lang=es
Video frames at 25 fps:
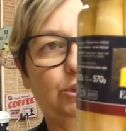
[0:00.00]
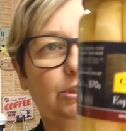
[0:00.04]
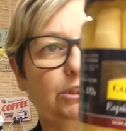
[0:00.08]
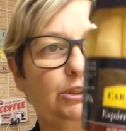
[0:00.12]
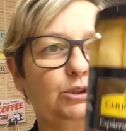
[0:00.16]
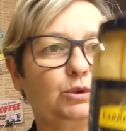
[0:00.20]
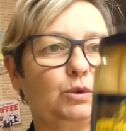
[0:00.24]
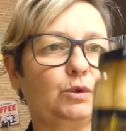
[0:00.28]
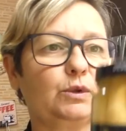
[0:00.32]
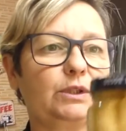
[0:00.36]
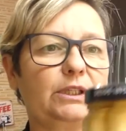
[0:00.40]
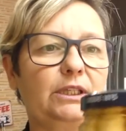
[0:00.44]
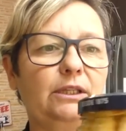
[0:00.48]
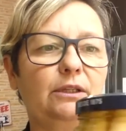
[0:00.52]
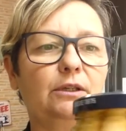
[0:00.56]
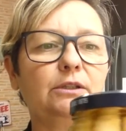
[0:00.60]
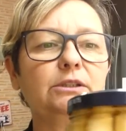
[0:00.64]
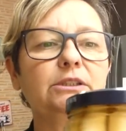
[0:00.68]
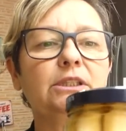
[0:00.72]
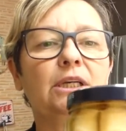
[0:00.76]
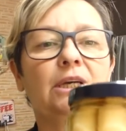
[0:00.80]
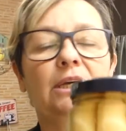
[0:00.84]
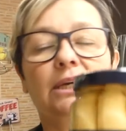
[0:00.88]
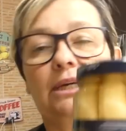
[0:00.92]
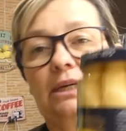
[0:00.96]

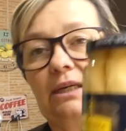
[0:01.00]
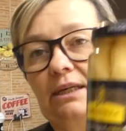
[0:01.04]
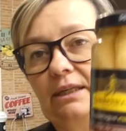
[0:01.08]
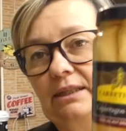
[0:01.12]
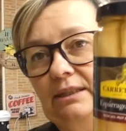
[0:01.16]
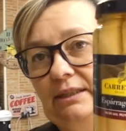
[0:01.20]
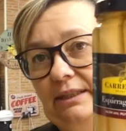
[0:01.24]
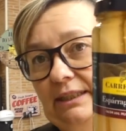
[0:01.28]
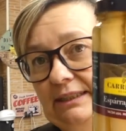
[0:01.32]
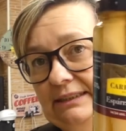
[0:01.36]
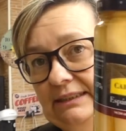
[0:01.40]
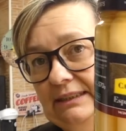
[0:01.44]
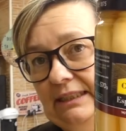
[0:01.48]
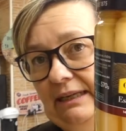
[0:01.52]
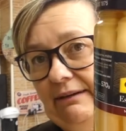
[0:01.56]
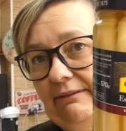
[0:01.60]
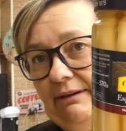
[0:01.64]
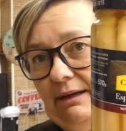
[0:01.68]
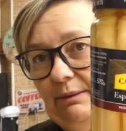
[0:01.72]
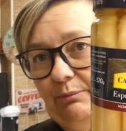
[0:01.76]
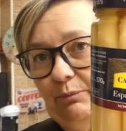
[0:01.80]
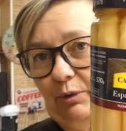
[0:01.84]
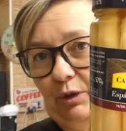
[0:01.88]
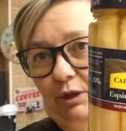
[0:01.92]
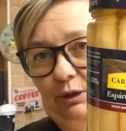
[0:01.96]
escurridos y
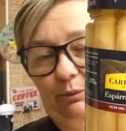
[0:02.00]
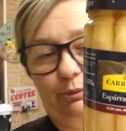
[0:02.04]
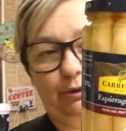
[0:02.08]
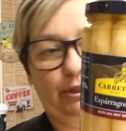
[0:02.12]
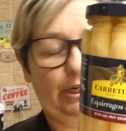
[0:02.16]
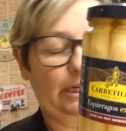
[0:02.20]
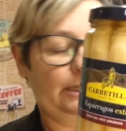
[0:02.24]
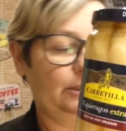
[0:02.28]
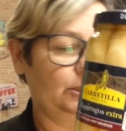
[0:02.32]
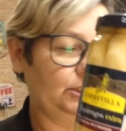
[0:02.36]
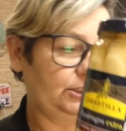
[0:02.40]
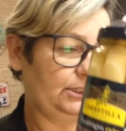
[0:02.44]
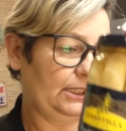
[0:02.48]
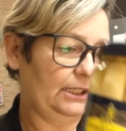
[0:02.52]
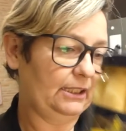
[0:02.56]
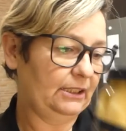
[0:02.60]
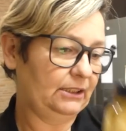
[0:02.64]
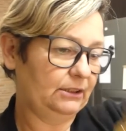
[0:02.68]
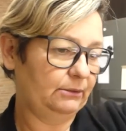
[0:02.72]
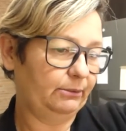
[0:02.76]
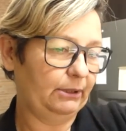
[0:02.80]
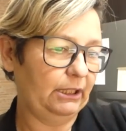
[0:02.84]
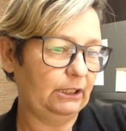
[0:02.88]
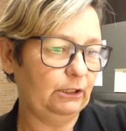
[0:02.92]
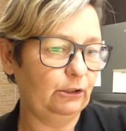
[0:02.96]
estaban, bueno, por ahí lo
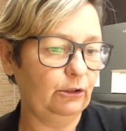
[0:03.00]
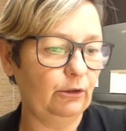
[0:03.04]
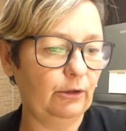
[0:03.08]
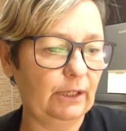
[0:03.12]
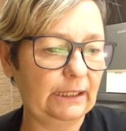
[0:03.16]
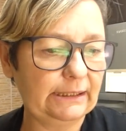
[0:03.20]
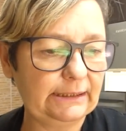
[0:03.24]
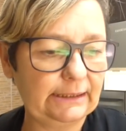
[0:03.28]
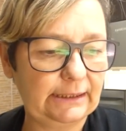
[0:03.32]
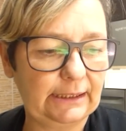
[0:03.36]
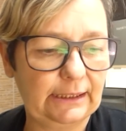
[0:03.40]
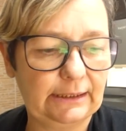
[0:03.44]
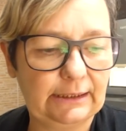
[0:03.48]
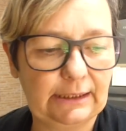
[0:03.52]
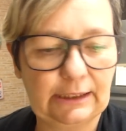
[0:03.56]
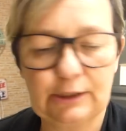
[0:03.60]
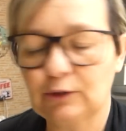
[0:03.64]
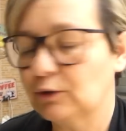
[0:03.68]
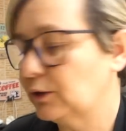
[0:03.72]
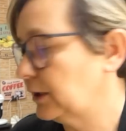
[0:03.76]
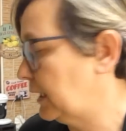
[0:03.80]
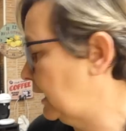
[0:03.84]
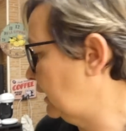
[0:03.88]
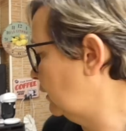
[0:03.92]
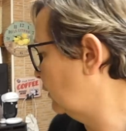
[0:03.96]
estaréis viendo, a 7
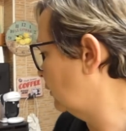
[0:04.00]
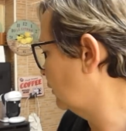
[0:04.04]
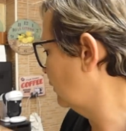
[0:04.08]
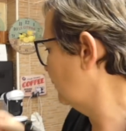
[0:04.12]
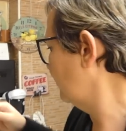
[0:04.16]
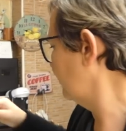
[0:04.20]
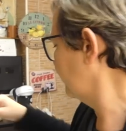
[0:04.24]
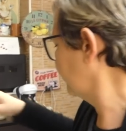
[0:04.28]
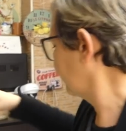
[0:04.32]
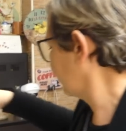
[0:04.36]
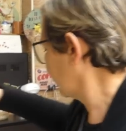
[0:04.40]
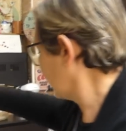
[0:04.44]
con algo,